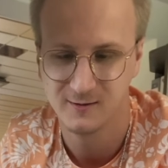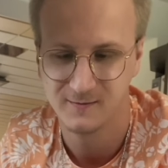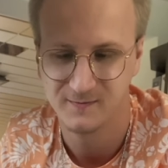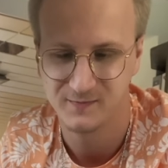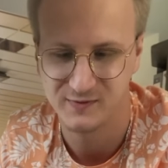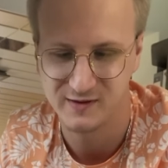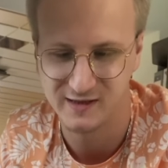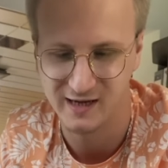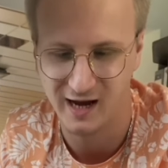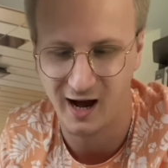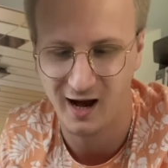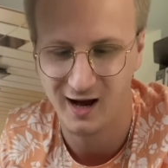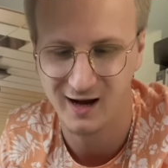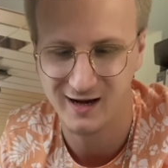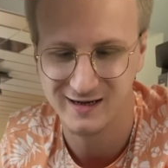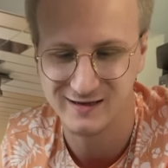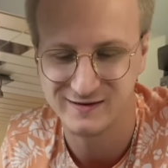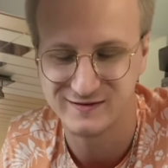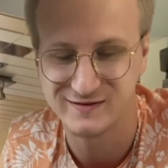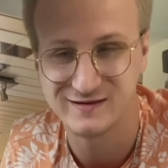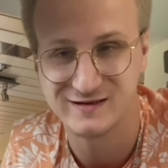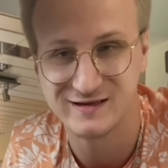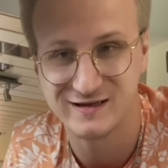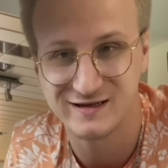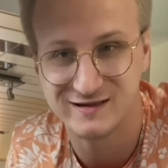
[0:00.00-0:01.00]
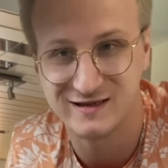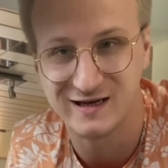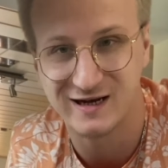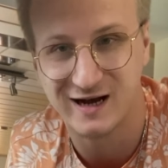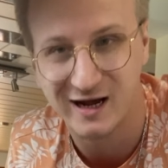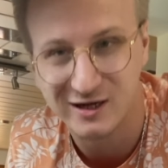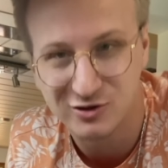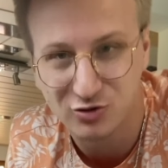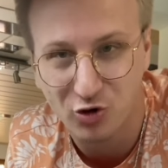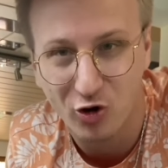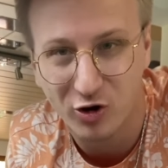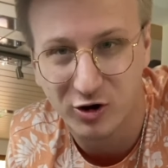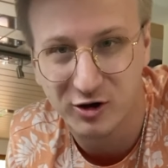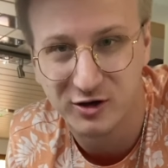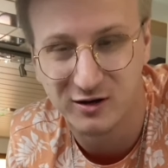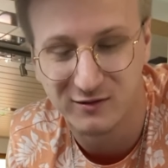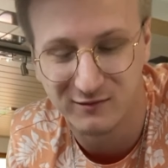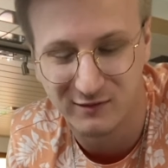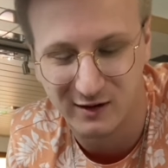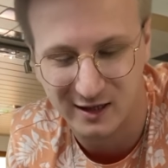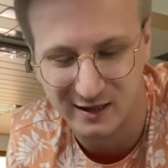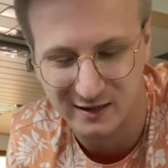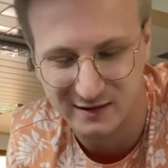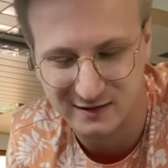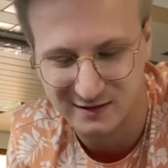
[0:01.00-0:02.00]
ja, es ist, ist ja kein trockener
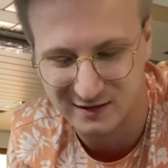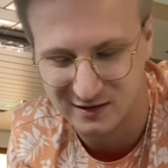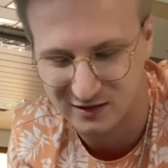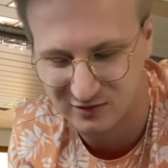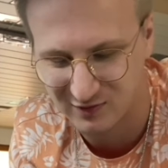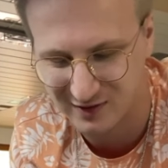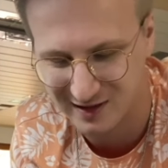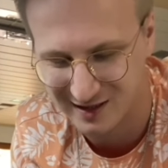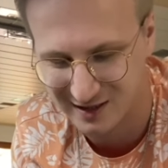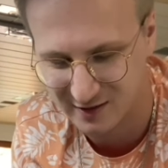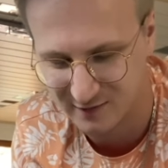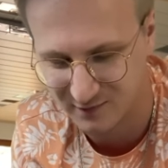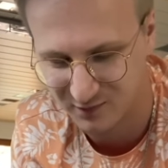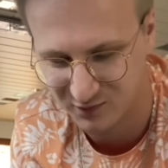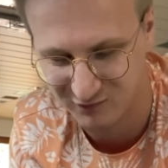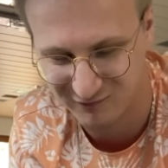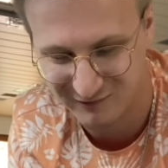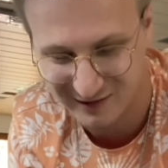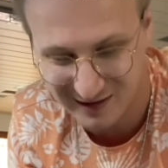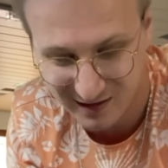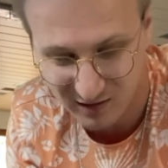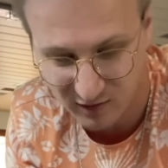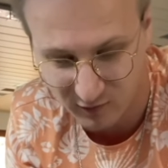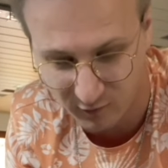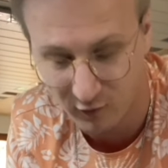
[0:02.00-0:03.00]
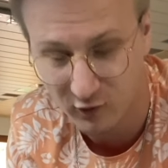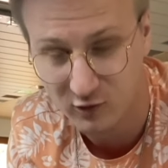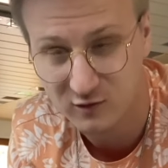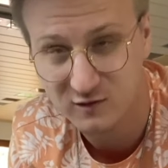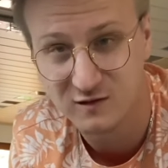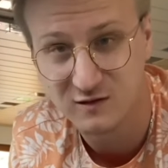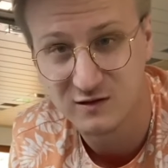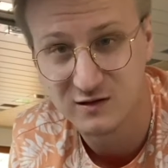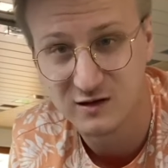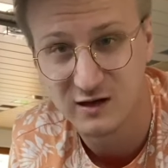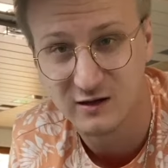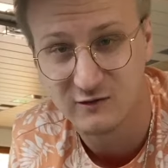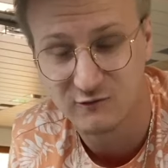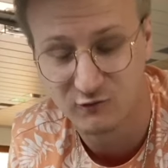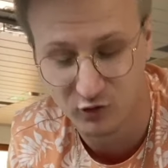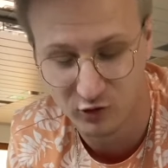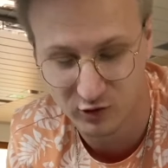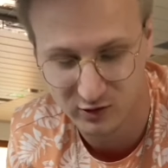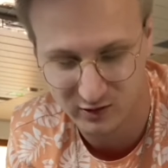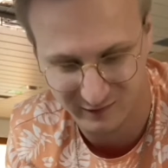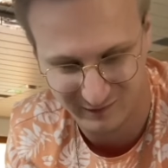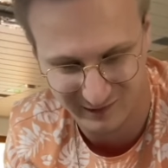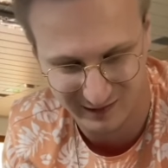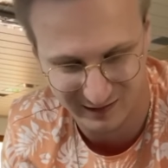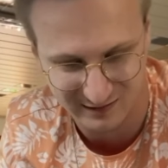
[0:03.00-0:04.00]
Mais. Deswegen, wenn es funktionieren
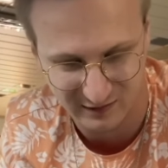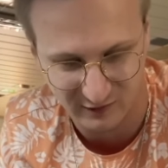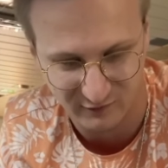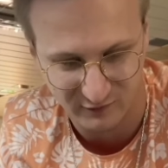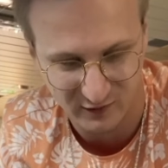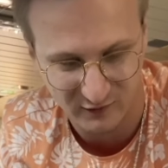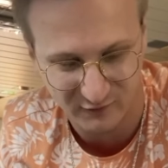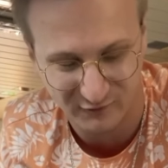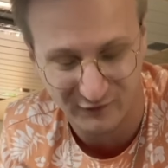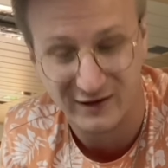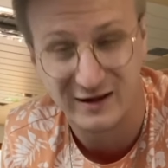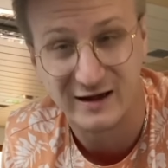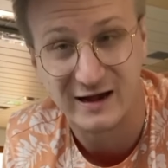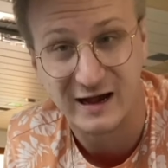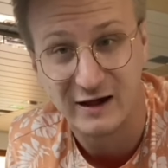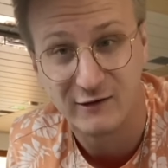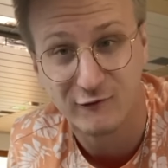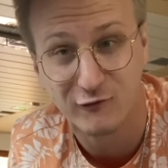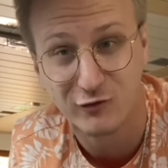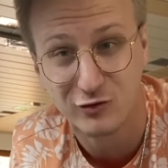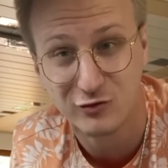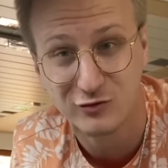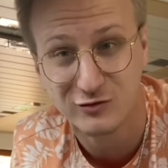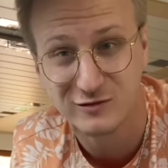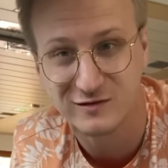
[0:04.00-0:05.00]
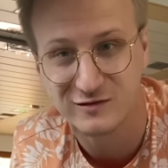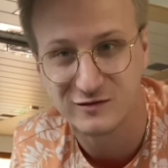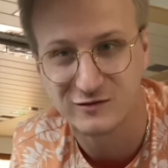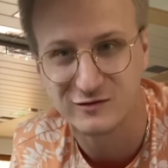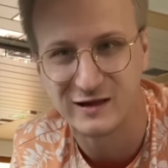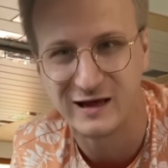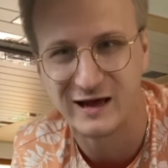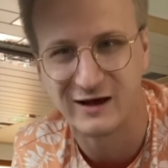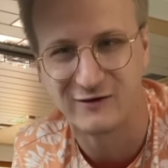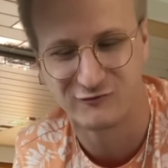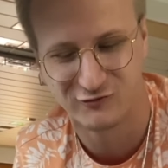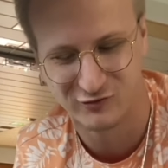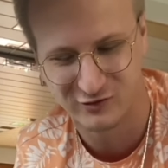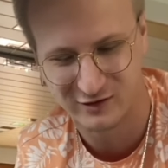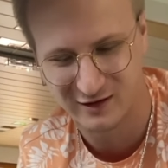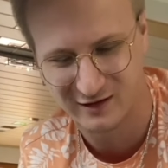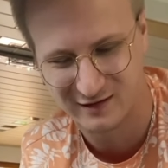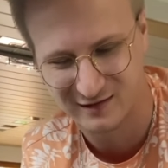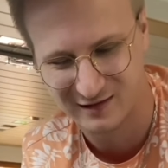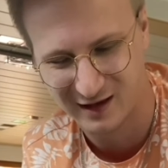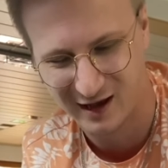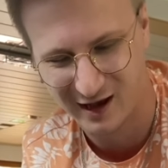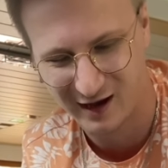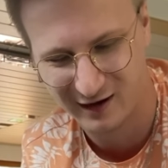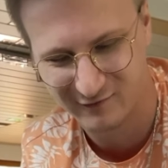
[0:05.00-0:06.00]
würde, wäre das auf jeden Fall revolutionär, würde ich
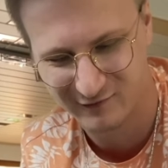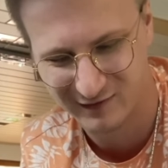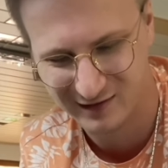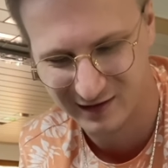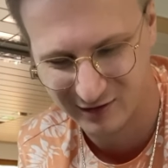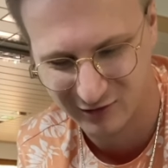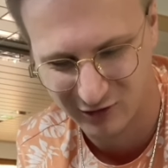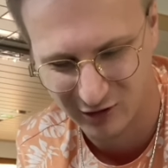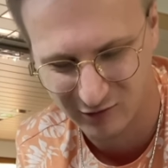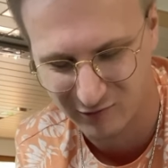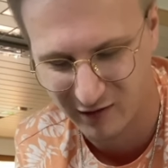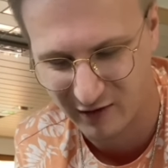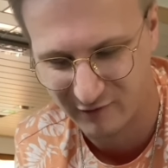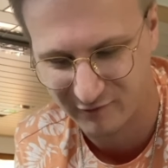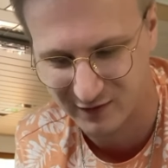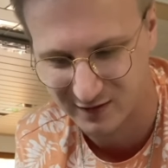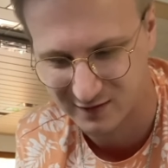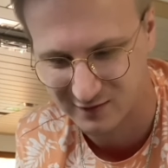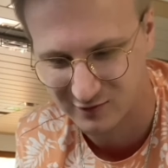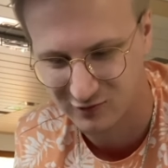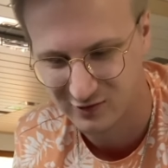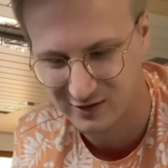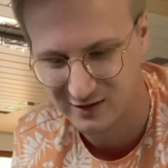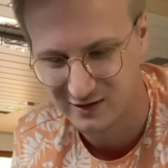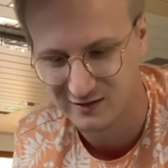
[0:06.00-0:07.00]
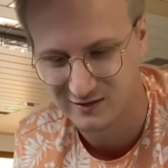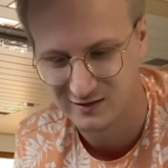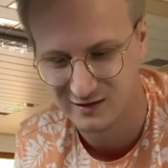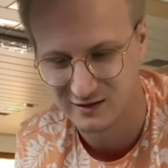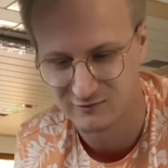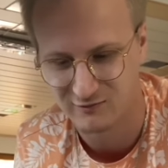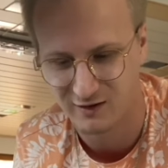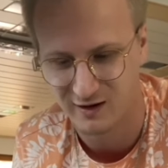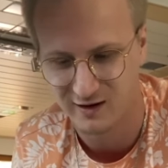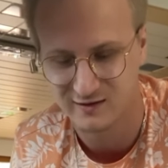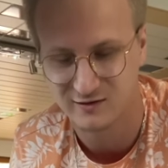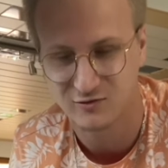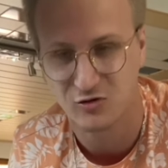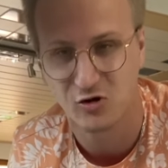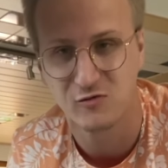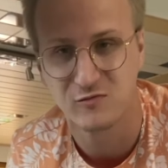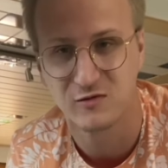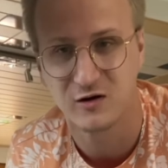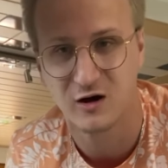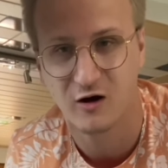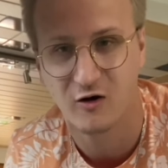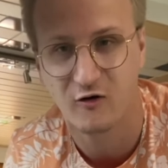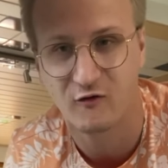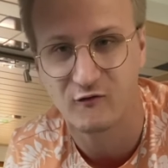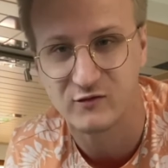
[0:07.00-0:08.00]
sagen. Weil dann könnte man einfach so easy Maiskolben
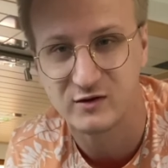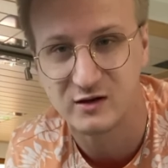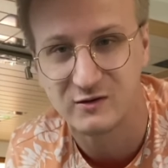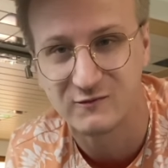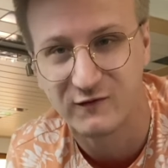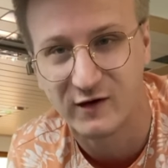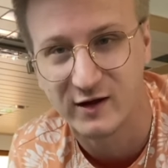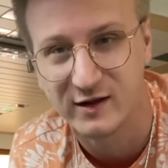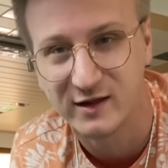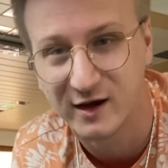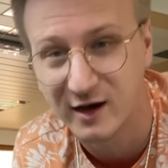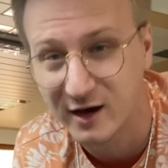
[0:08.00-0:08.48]
kaufen, in die Pfanne